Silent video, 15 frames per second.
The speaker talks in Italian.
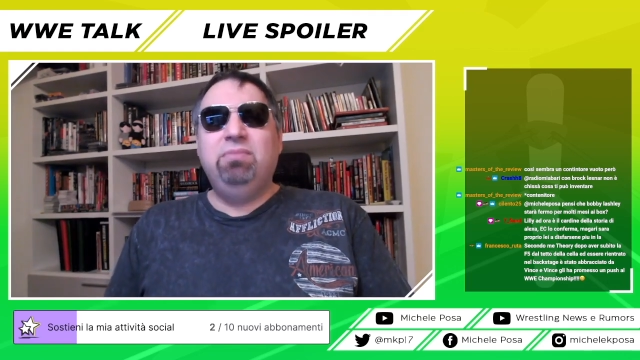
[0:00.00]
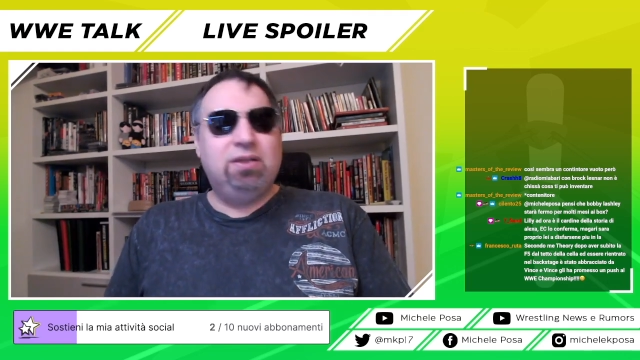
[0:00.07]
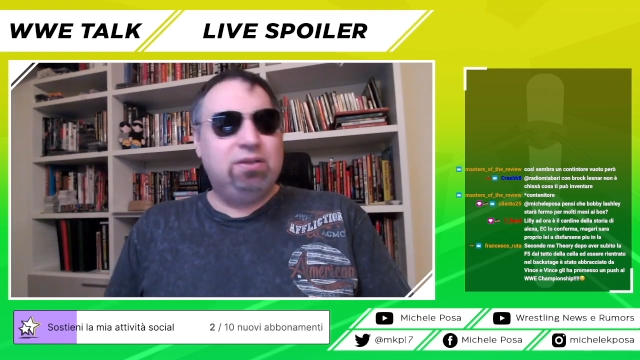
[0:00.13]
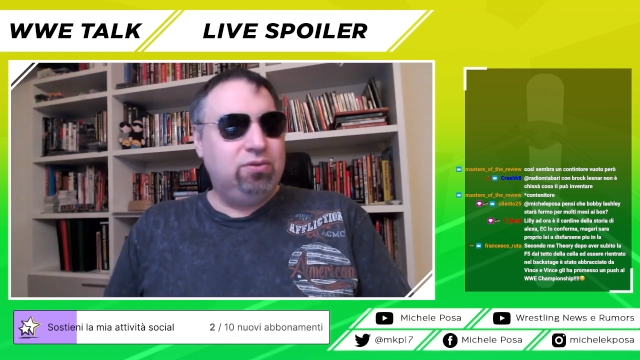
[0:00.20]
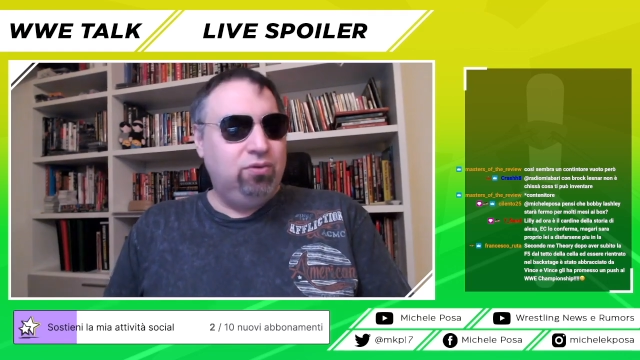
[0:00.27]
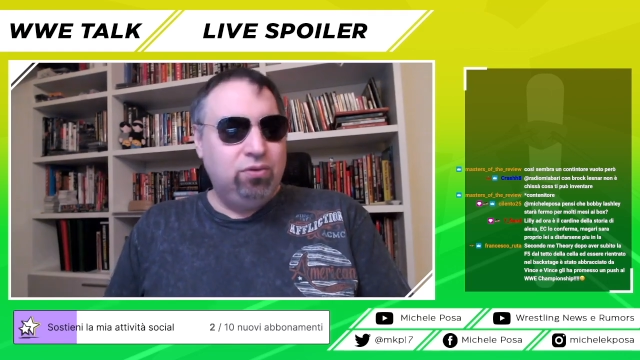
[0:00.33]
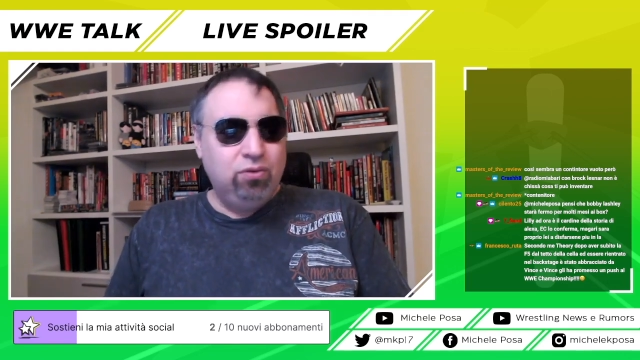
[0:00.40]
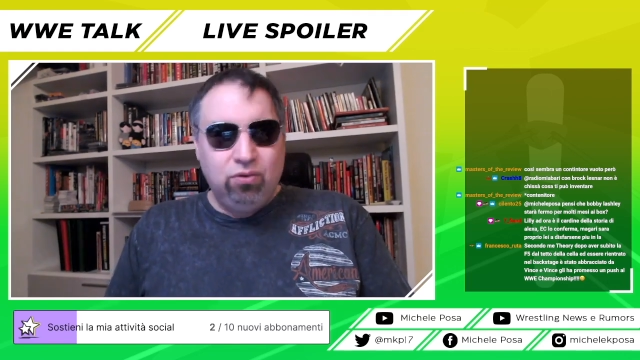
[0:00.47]
mi
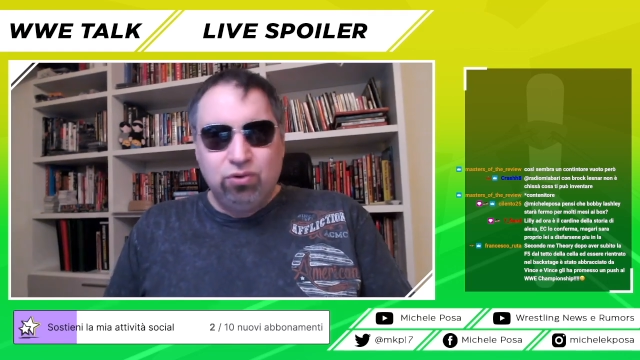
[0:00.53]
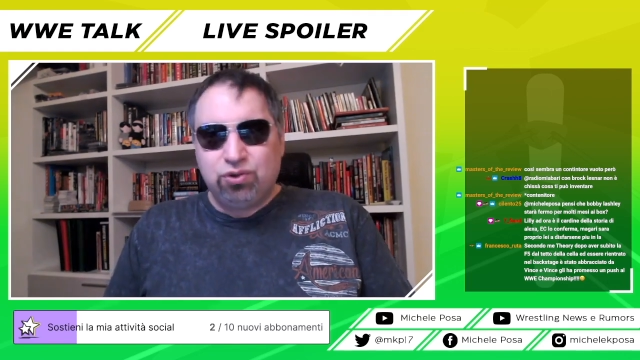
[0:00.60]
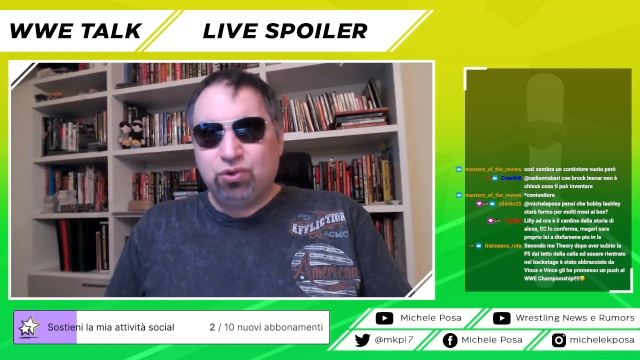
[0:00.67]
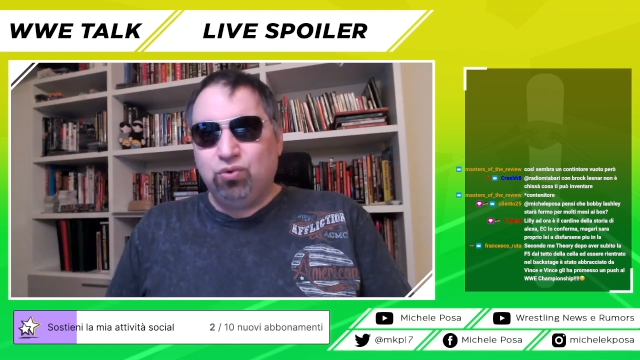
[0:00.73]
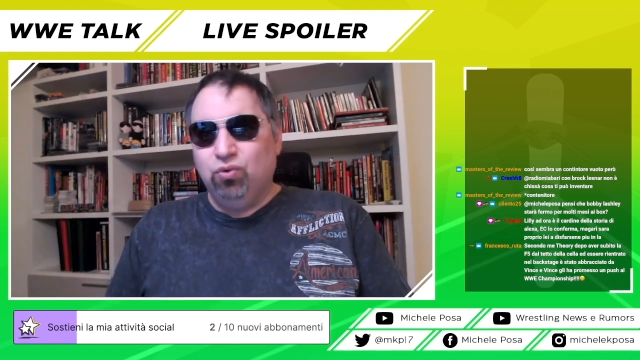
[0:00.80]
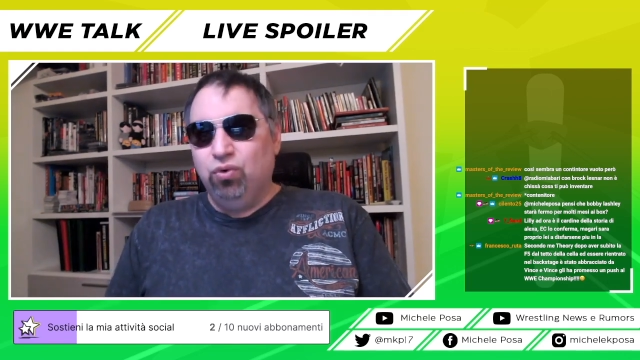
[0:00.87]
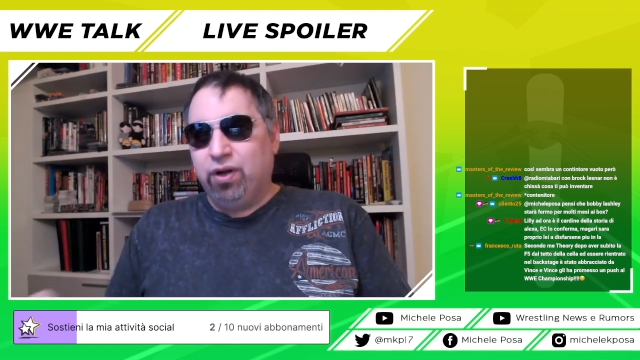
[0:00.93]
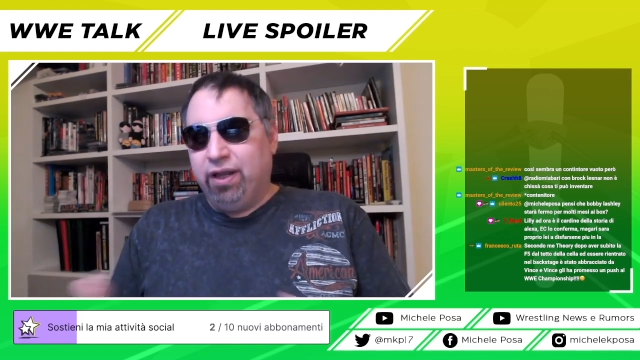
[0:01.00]
sono
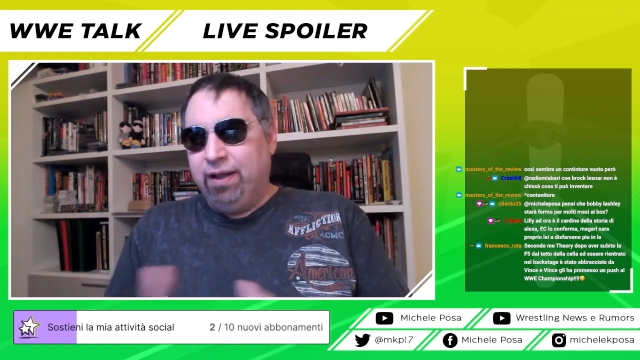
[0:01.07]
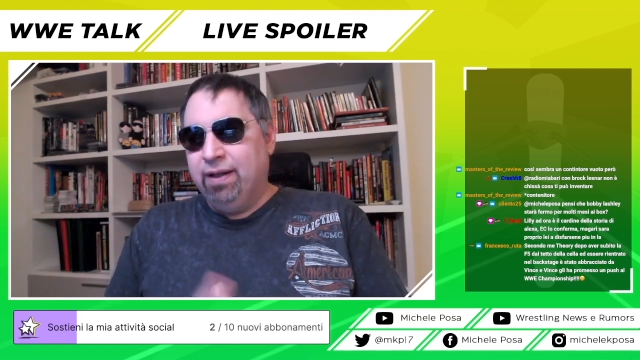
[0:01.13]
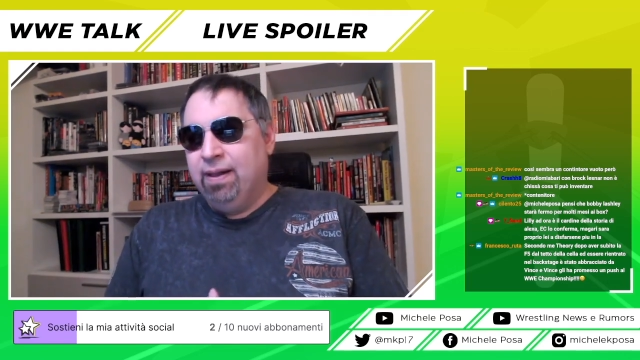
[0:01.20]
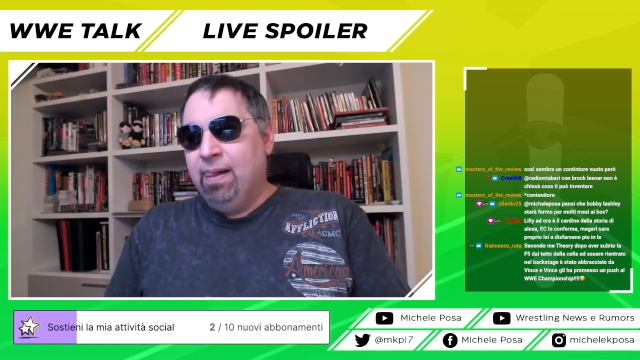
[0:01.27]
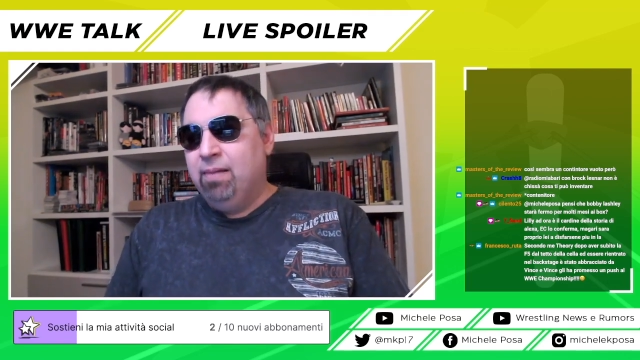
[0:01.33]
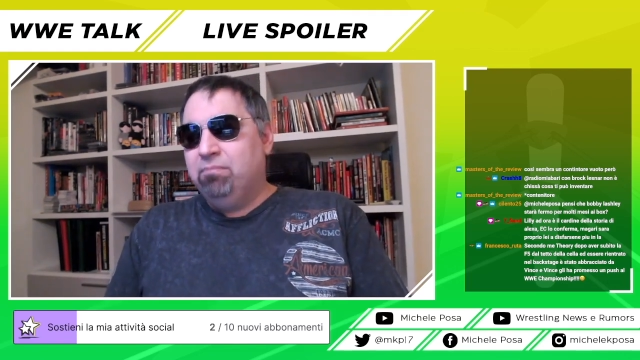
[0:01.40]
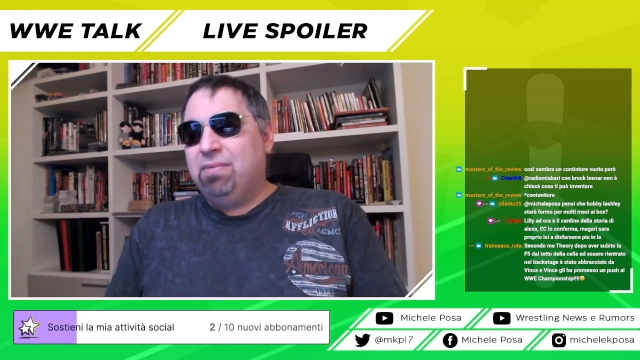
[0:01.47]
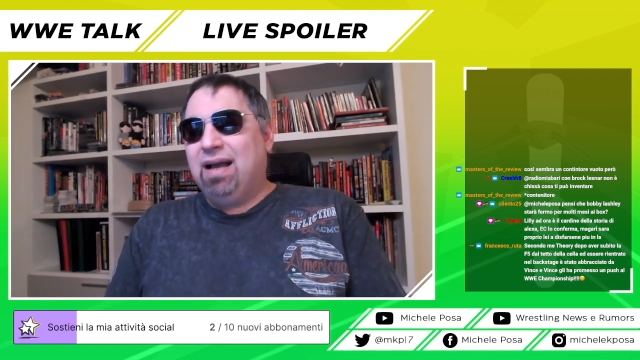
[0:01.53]
oscuri,
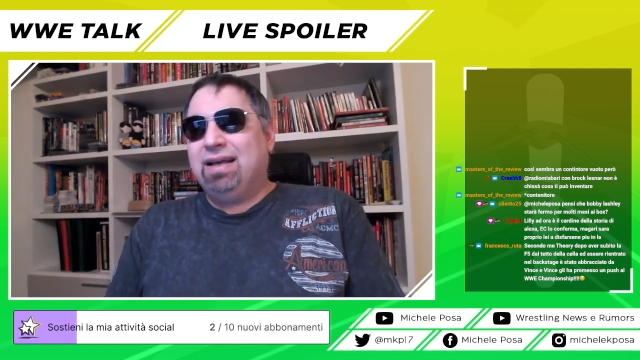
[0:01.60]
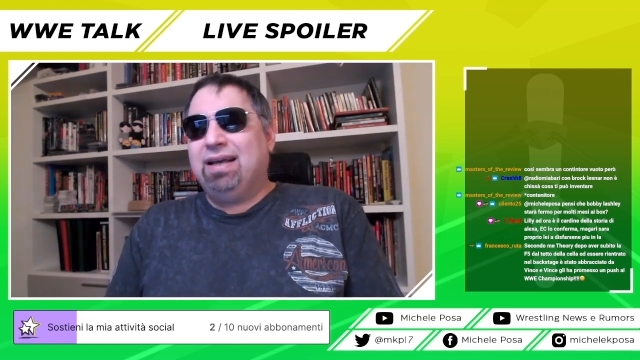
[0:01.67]
ma